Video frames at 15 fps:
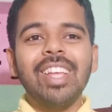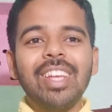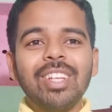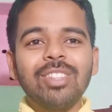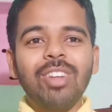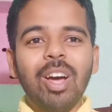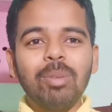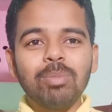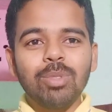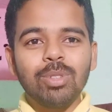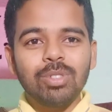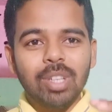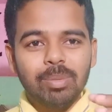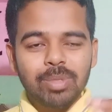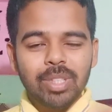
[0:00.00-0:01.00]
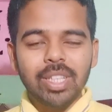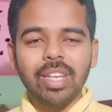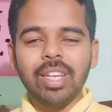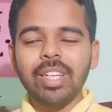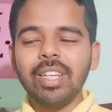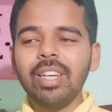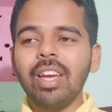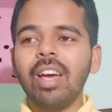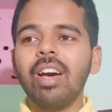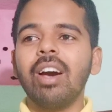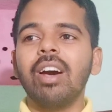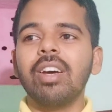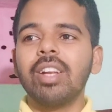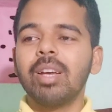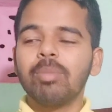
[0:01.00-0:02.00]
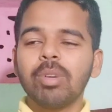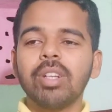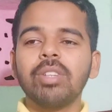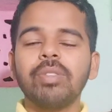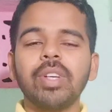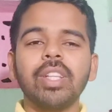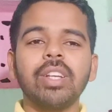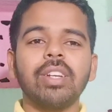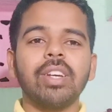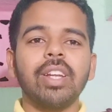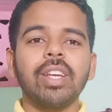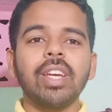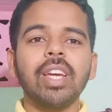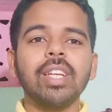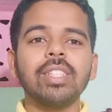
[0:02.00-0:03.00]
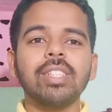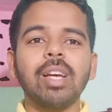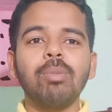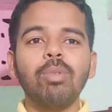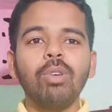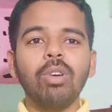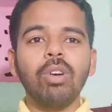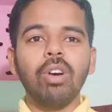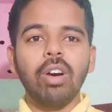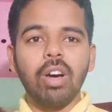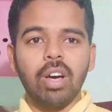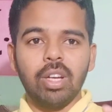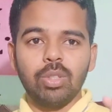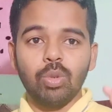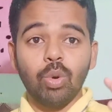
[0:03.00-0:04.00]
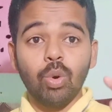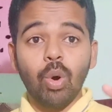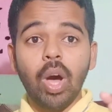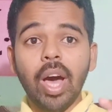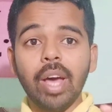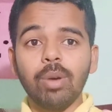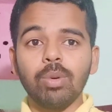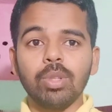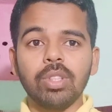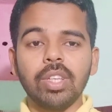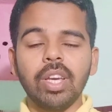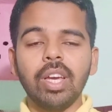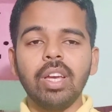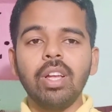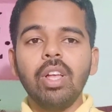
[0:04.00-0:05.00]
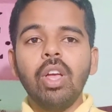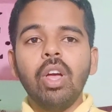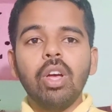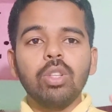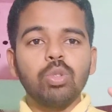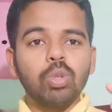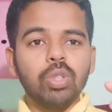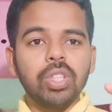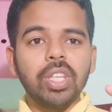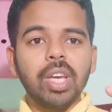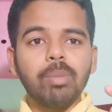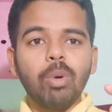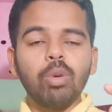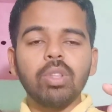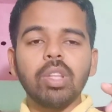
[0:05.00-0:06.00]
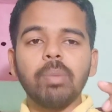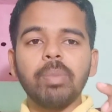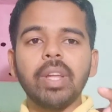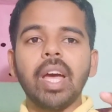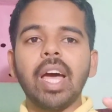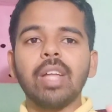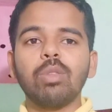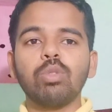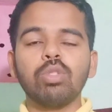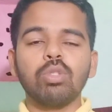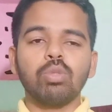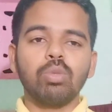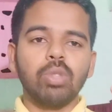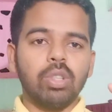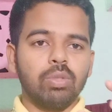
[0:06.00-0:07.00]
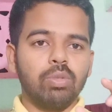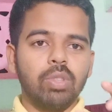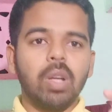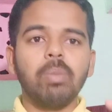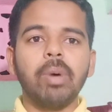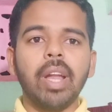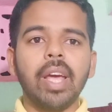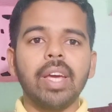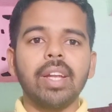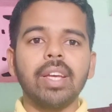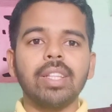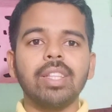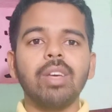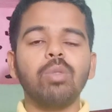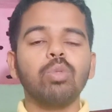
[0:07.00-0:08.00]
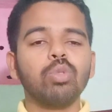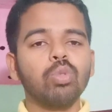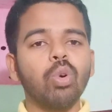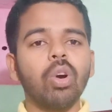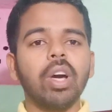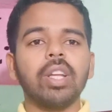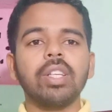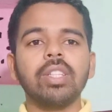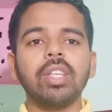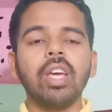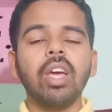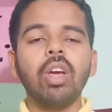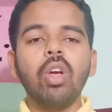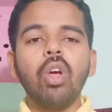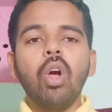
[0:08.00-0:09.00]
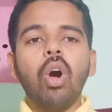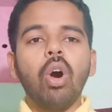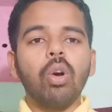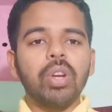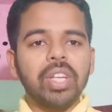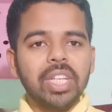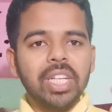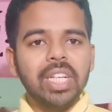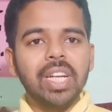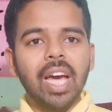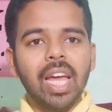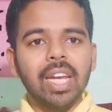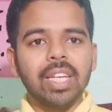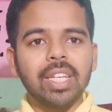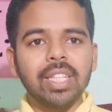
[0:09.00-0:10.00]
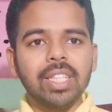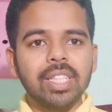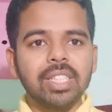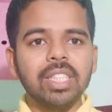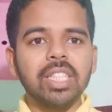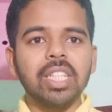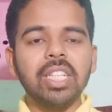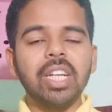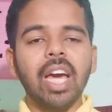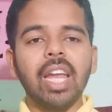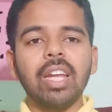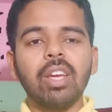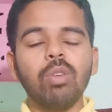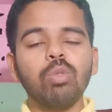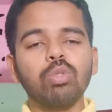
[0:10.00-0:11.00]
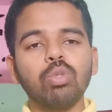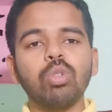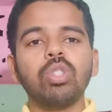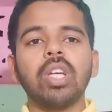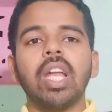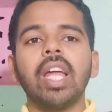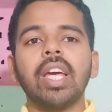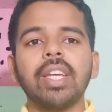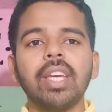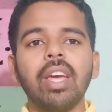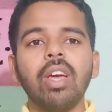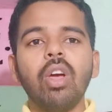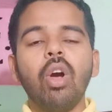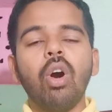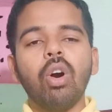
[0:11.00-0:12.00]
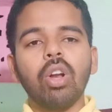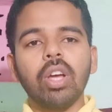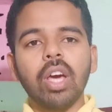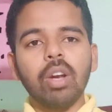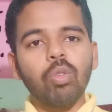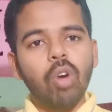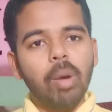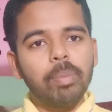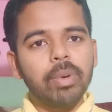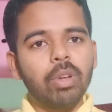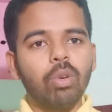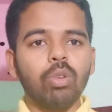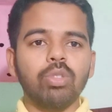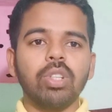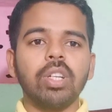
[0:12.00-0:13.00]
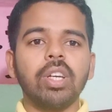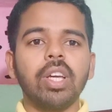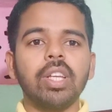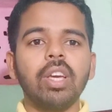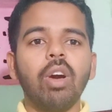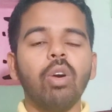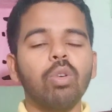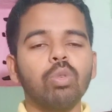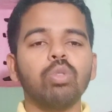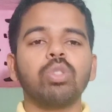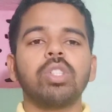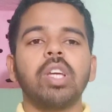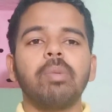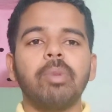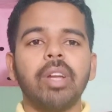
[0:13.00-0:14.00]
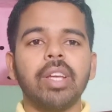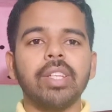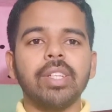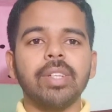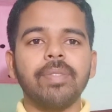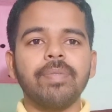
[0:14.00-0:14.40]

तो हम तो सबसे यही नम्र निवेदन करेंगे कि सब लोग जो कुहार होते हैं जो दिए बहुत अपने हाथों से सुंदर सुंदर बनाए रहते हैं उसको खरीदिए और घी डाल के देसी घी डाल के उसको जलाइए और घर को अपने रोशन करिए और खुशियाँ मनाइए